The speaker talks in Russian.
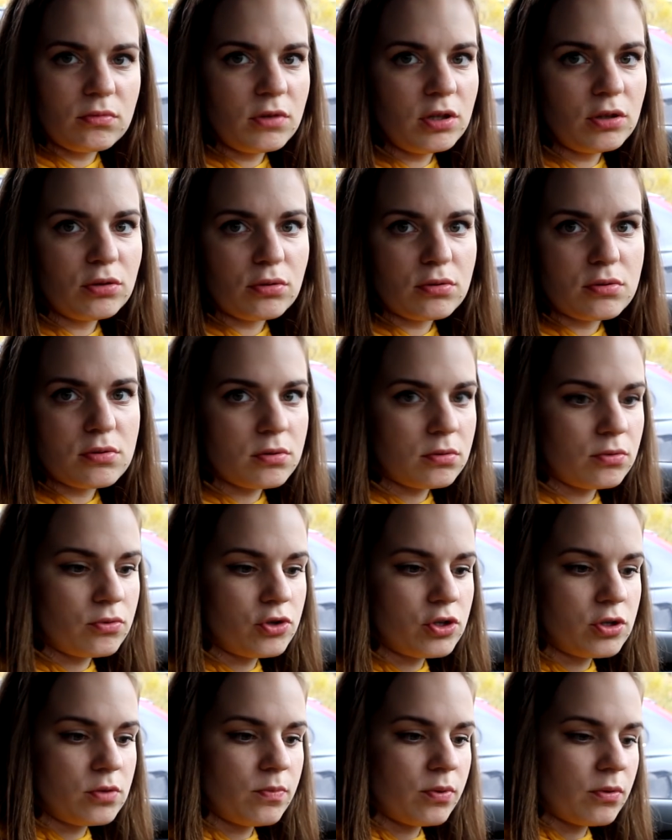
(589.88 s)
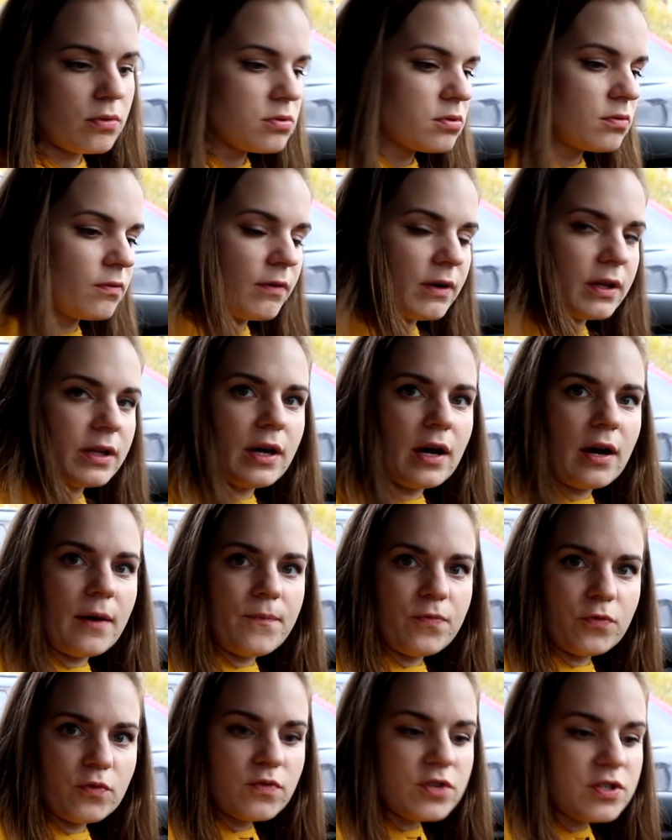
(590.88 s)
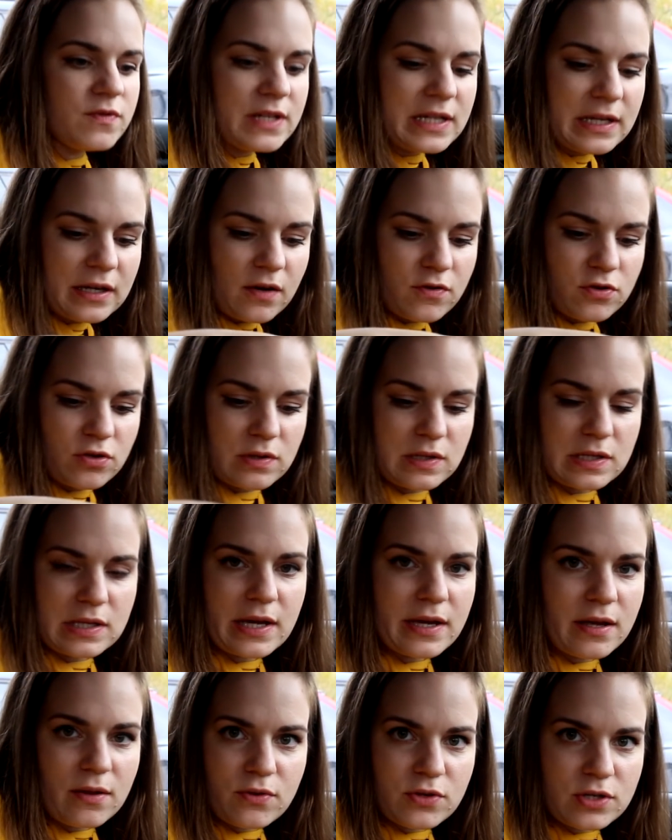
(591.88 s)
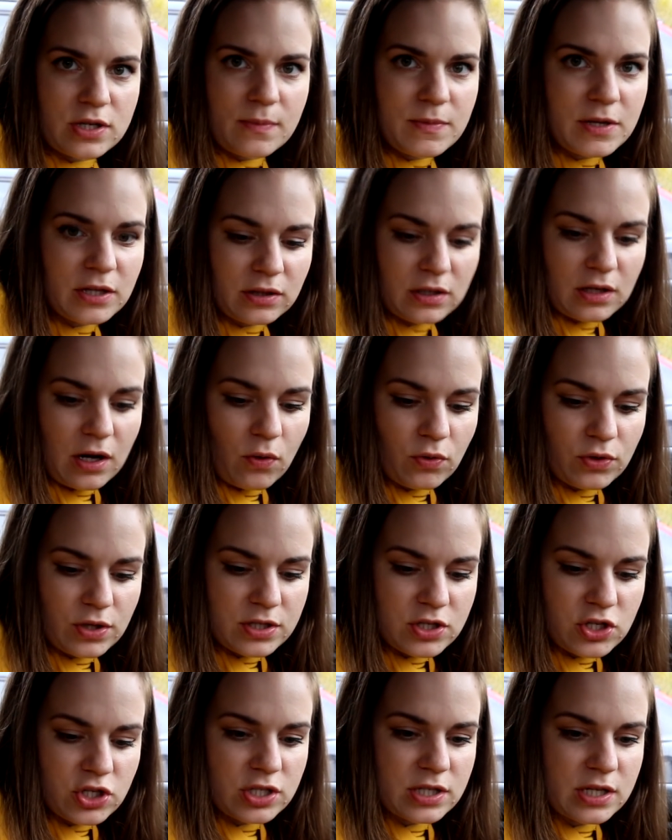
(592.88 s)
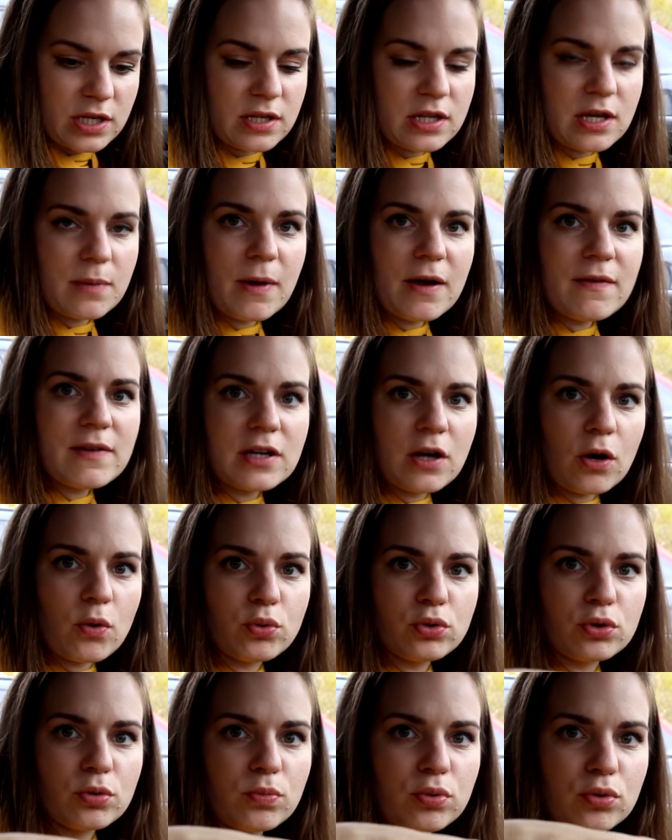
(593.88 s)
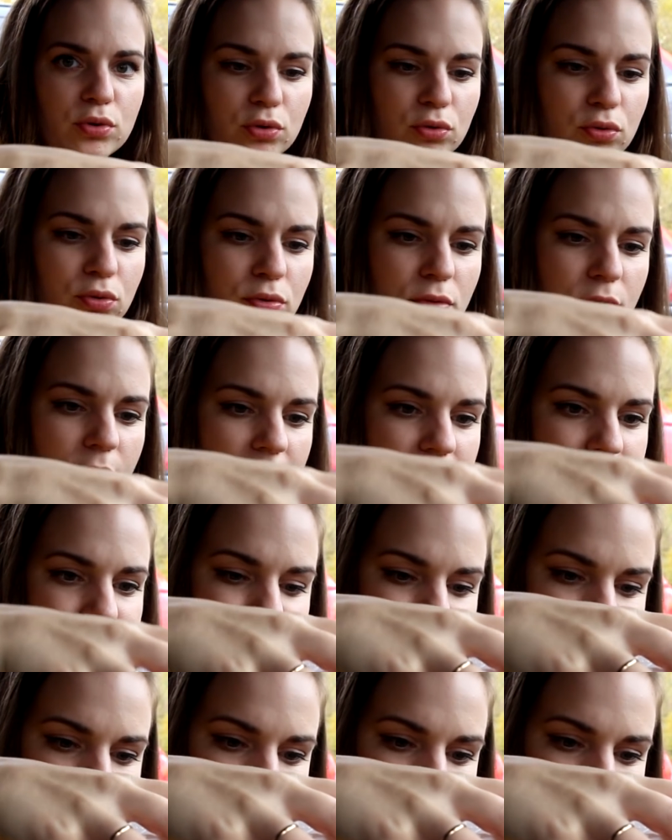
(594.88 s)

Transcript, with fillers: не то типа, просто вода. Ну вы же видели, как все отслоилось. Там нет никакой насыщенности. Они добавили какую-то бурду туда,